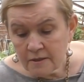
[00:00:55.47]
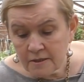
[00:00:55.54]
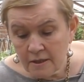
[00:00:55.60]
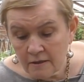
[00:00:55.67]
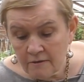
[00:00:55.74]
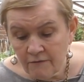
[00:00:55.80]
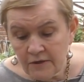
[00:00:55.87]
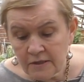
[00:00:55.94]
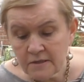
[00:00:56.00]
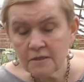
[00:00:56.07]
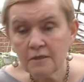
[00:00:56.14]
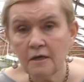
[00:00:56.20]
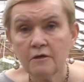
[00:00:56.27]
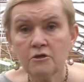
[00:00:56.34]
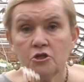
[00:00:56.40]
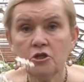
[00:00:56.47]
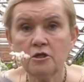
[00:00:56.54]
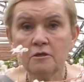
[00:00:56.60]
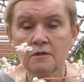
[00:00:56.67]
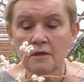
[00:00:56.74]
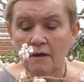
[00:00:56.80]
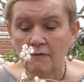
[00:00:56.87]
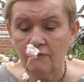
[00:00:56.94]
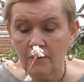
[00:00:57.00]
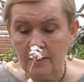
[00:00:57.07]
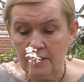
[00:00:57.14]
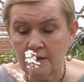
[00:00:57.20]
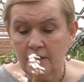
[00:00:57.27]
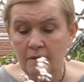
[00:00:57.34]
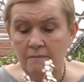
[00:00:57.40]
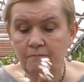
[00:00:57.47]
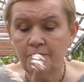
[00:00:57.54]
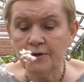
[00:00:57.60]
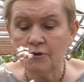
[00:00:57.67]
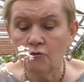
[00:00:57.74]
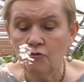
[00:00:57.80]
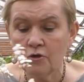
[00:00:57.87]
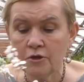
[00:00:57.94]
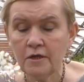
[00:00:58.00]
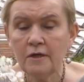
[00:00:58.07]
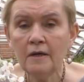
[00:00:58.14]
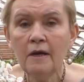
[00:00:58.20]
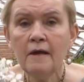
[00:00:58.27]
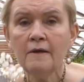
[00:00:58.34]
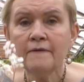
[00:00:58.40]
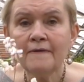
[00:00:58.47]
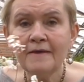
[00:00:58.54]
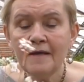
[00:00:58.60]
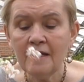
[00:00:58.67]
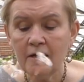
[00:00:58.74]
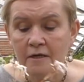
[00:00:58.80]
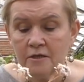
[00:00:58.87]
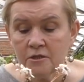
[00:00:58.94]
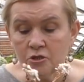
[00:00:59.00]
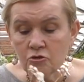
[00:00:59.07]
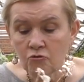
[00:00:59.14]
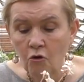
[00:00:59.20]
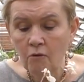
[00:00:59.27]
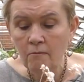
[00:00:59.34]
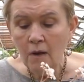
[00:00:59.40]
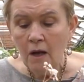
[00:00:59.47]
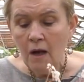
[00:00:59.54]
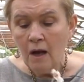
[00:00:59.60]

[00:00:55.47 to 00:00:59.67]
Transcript: соответственно, черенкование бегонии не листом,